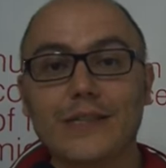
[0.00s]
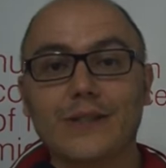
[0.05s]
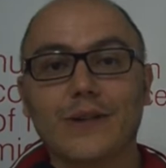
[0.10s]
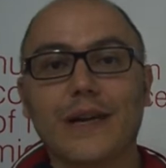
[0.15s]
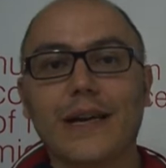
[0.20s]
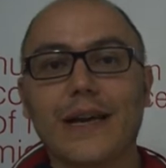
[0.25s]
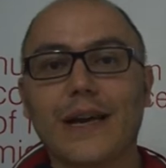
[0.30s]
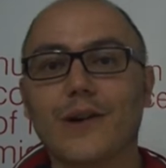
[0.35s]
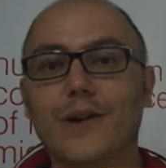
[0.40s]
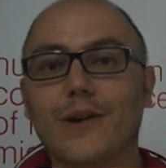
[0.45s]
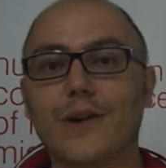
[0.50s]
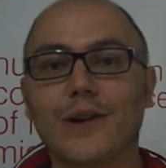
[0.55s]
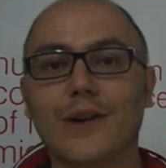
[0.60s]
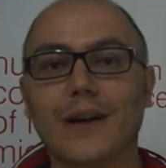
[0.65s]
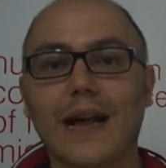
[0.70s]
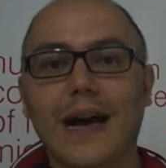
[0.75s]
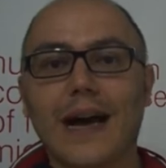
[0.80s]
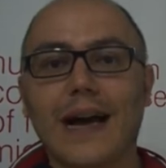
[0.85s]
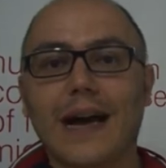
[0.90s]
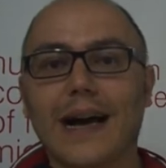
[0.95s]
caso ero
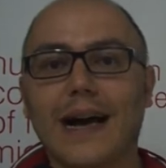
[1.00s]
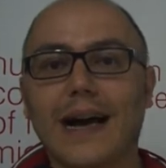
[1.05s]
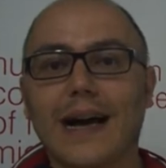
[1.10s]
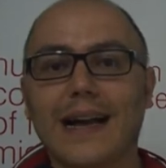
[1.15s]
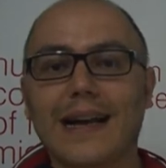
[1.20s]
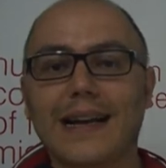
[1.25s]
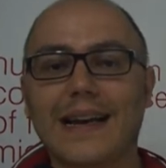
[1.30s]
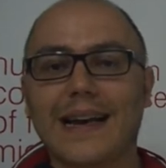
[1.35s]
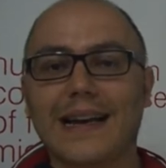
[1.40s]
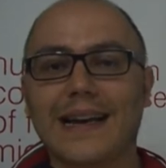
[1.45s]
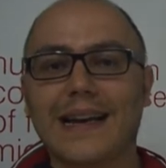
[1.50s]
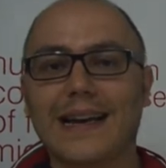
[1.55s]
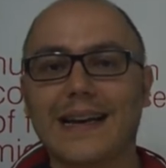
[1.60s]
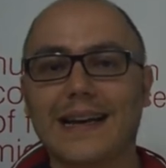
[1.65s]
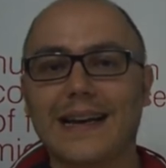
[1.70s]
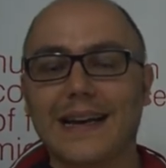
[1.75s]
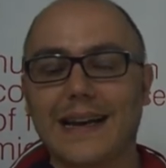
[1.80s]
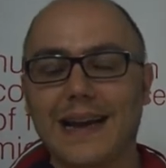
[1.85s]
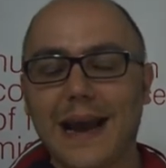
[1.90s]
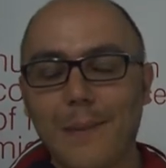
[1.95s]
la, la,
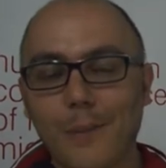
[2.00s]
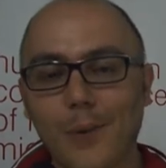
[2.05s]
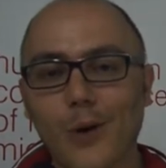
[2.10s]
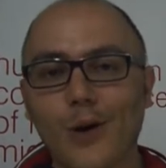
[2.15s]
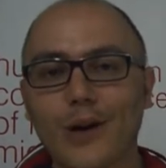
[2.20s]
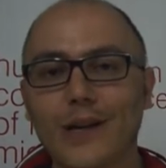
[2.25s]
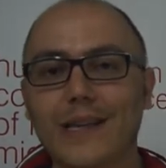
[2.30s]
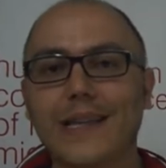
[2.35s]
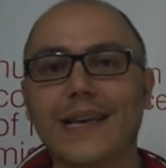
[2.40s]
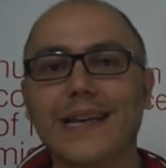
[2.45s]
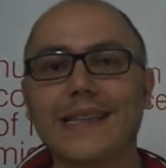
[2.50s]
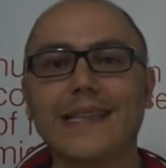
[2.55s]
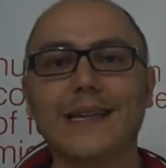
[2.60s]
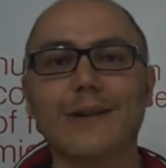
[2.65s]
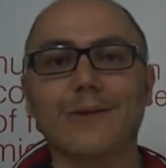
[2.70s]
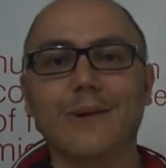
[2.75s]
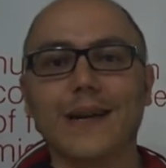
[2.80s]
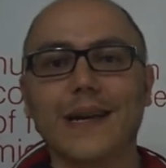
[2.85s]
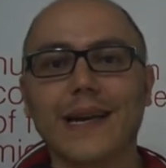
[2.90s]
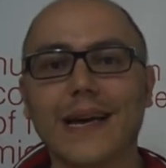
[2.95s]
la moglie di
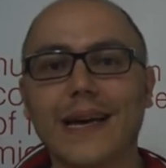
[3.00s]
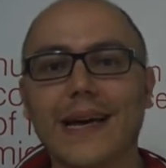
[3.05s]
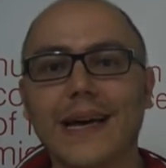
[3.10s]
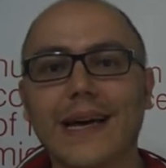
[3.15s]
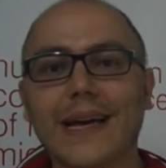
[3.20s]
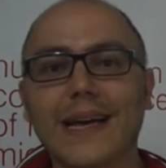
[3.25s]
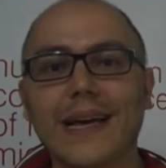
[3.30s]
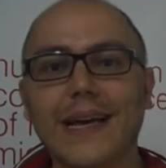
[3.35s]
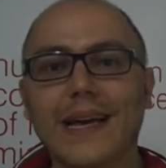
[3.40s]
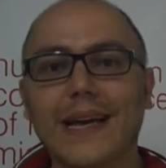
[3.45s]
un,